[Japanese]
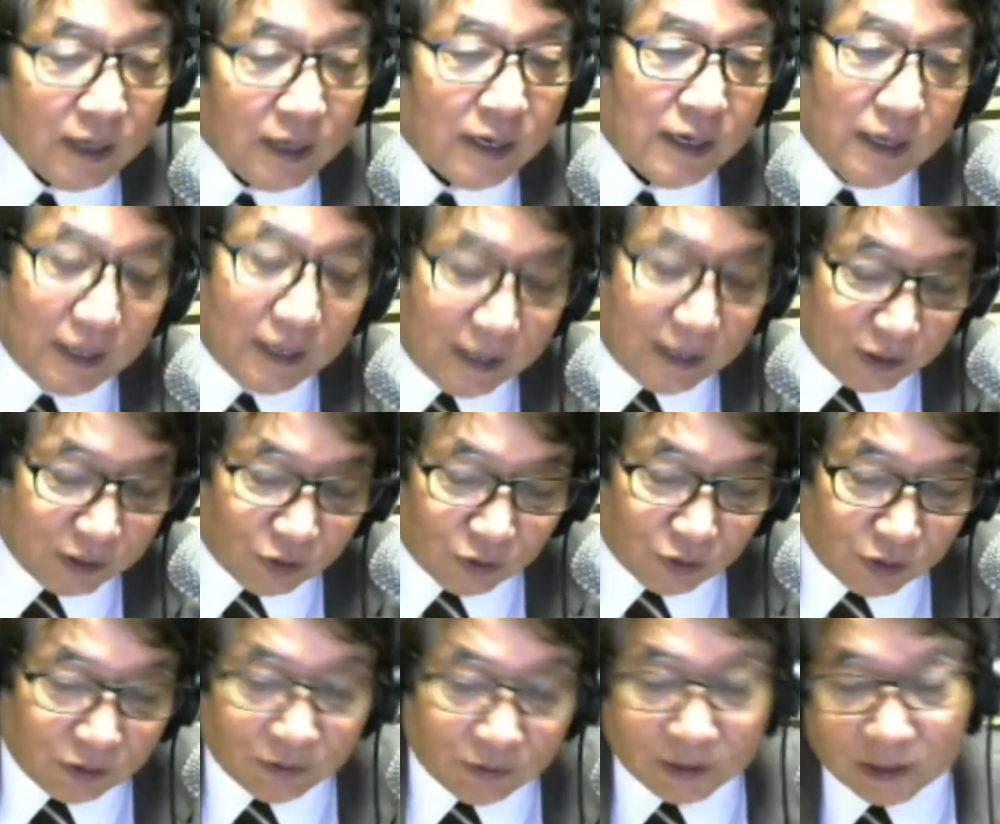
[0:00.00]
えー、そ
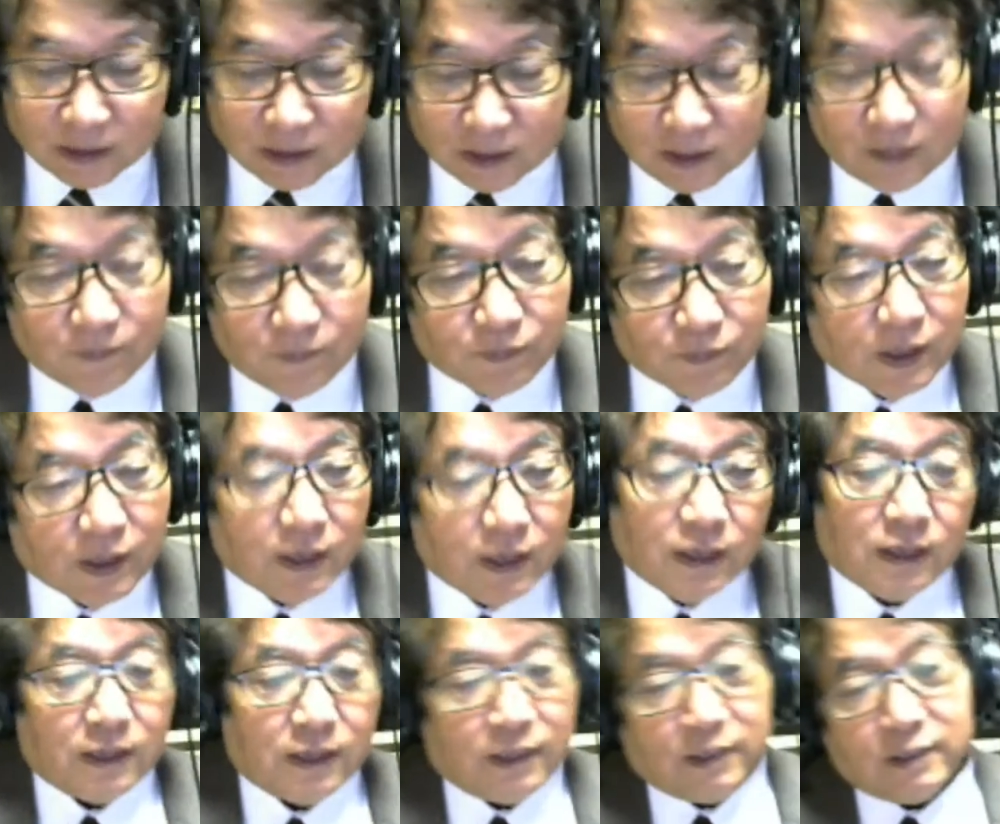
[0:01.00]
れではですね、
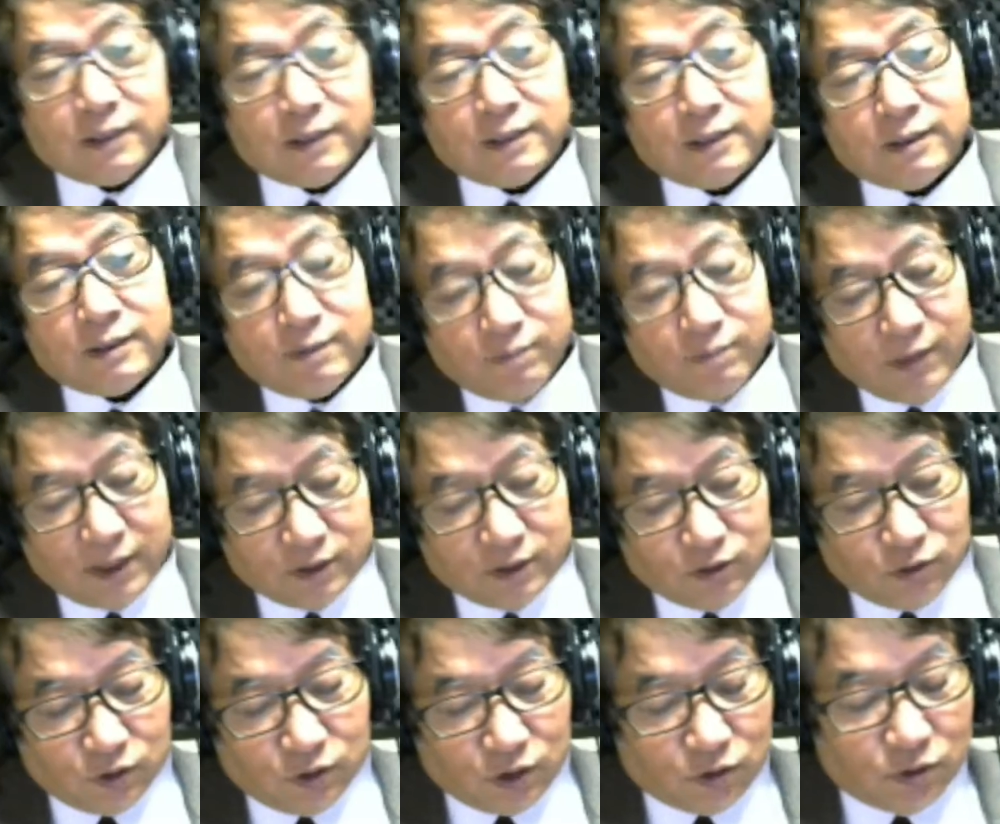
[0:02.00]
えー、まあ、
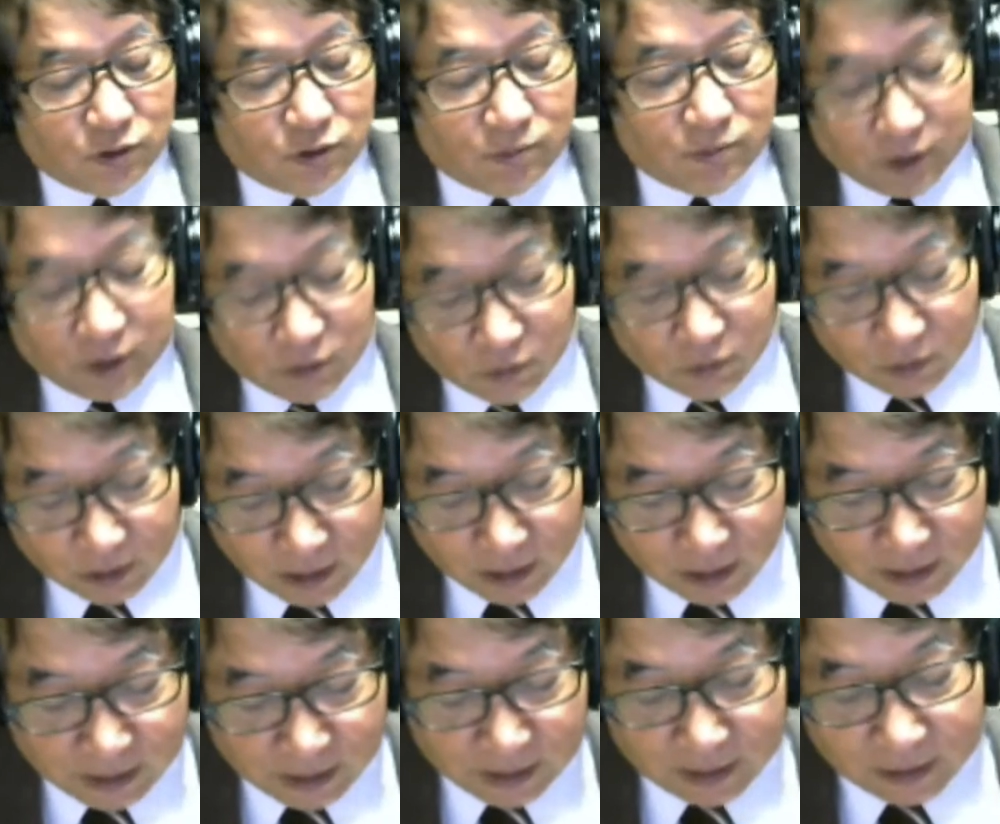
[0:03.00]
続きと言いましょうか
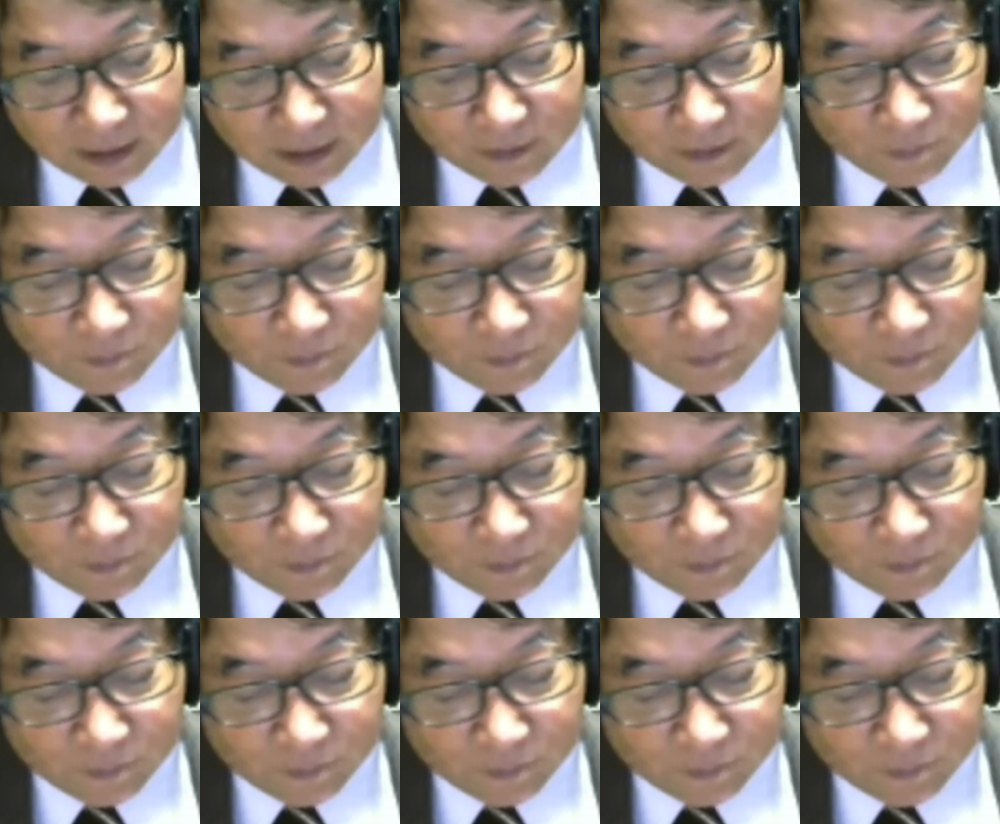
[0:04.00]
あ